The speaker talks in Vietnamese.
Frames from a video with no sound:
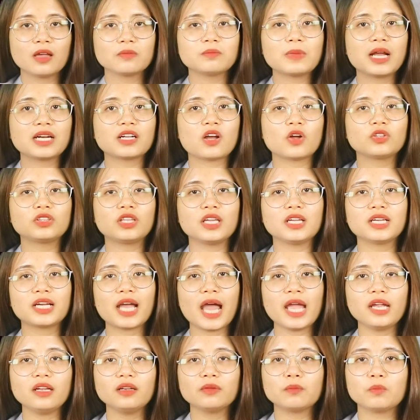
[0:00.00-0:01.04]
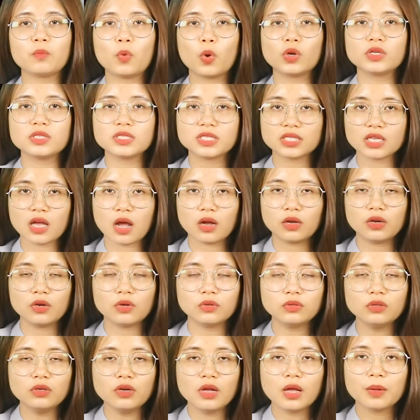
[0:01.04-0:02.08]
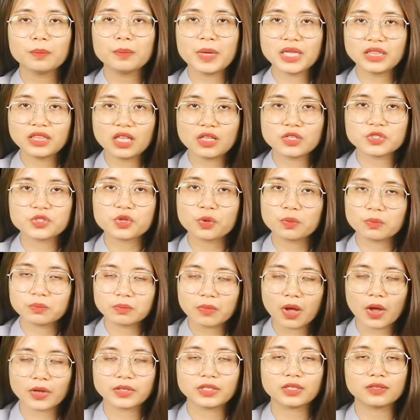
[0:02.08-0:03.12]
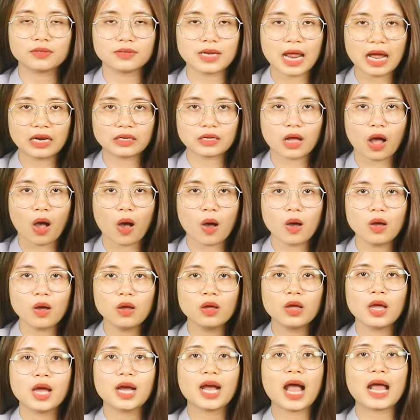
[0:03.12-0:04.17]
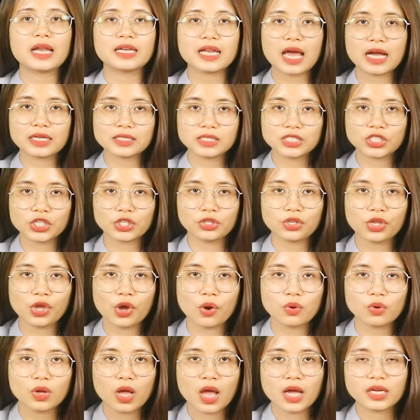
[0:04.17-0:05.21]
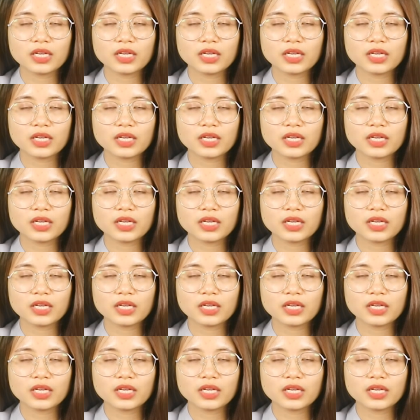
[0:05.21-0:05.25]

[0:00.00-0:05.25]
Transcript: Bạn có tính cách muốn sở hữu, biết tận dụng mọi thứ đang có, khả năng chi tiêu,